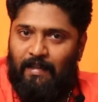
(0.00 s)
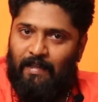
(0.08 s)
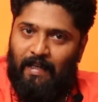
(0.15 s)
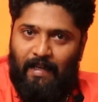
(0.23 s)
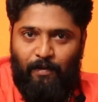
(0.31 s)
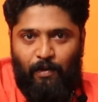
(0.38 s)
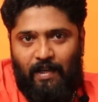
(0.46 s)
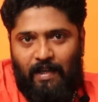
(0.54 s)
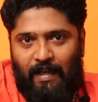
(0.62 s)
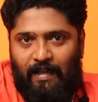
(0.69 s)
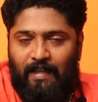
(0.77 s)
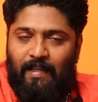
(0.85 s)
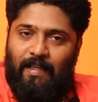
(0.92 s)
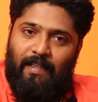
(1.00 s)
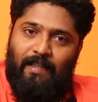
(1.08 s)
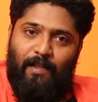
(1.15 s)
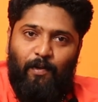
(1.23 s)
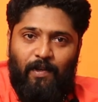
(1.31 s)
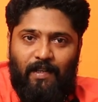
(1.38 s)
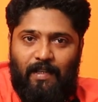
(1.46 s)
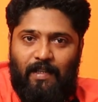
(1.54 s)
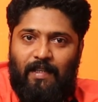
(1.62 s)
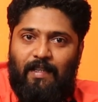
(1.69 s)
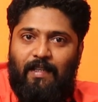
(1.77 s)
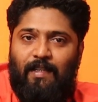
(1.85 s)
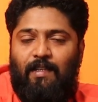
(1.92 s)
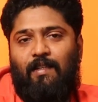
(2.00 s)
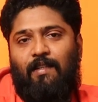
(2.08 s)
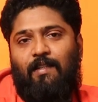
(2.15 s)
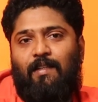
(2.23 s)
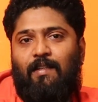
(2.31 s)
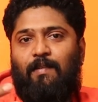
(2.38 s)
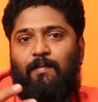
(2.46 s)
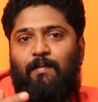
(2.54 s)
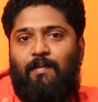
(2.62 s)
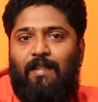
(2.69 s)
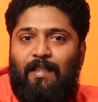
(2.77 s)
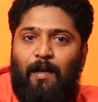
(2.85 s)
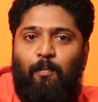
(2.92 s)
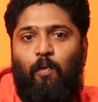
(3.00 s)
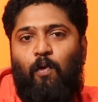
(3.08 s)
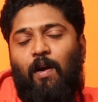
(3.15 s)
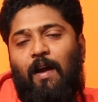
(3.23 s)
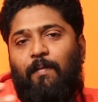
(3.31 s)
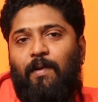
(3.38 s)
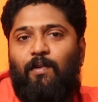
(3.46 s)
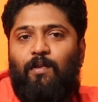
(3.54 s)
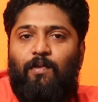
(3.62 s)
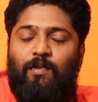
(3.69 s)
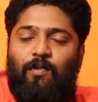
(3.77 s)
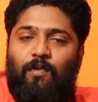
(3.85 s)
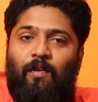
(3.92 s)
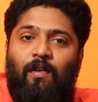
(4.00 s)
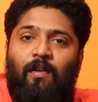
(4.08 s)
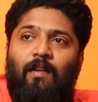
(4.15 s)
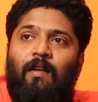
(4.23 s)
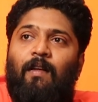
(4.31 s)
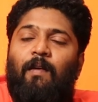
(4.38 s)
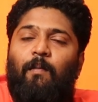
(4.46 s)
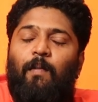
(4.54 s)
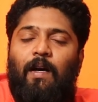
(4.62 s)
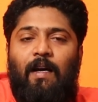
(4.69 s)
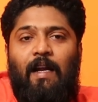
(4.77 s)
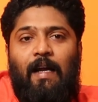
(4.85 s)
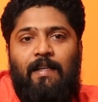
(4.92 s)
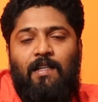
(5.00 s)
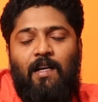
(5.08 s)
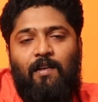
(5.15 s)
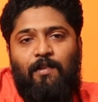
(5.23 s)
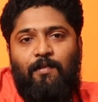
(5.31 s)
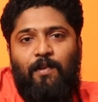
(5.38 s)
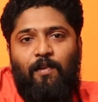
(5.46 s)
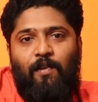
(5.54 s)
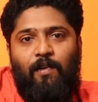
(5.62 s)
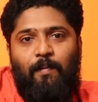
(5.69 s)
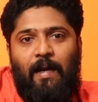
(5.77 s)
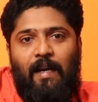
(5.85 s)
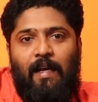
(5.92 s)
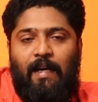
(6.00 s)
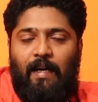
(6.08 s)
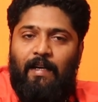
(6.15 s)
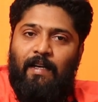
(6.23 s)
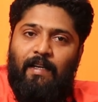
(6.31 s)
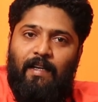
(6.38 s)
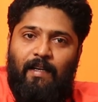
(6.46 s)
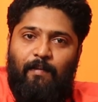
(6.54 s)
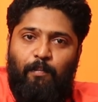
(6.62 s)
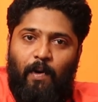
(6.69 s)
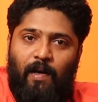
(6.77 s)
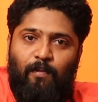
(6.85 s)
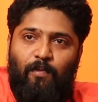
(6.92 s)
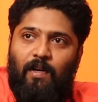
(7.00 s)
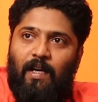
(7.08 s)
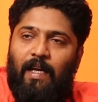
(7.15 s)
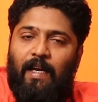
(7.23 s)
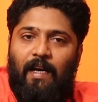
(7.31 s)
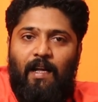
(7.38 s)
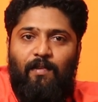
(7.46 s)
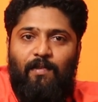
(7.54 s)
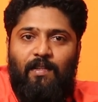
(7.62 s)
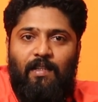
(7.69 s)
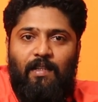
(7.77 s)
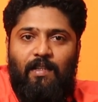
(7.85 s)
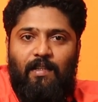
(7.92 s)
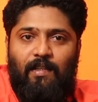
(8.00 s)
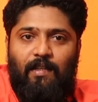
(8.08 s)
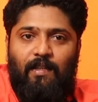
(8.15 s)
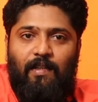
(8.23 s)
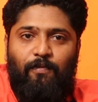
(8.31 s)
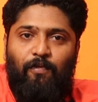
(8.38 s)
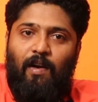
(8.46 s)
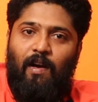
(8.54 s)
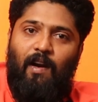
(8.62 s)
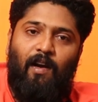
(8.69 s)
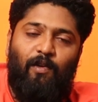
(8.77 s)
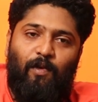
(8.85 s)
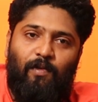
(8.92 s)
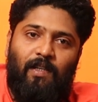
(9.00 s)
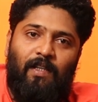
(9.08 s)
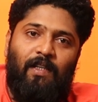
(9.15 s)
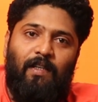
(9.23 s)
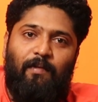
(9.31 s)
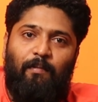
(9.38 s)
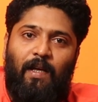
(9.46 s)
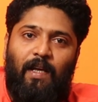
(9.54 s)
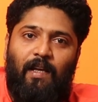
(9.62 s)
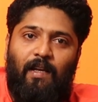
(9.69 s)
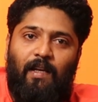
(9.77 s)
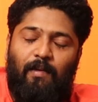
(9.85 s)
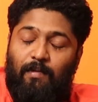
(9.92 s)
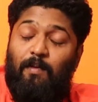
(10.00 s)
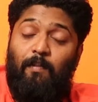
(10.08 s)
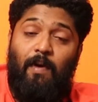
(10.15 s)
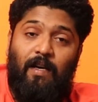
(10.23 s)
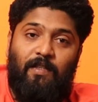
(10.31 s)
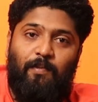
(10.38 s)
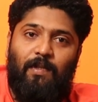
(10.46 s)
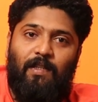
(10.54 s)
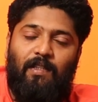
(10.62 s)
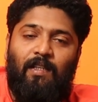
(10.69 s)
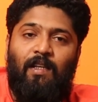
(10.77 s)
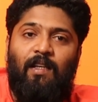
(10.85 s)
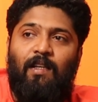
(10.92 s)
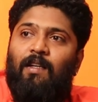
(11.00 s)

இந்த ஒரு கண்டென்ட் இந்த ஒரு இதில் போகலாம் அப்படின்னு யோசித்தோம் பட் ஆனால் அஞ்சாவது வீடியோவுக்கு மேலே கண்டென்ட் பண்ண முடியல ஏன்னா வந்து ஃபுல்லாக லாக்டவுனு மே மார்ச் மந்த்து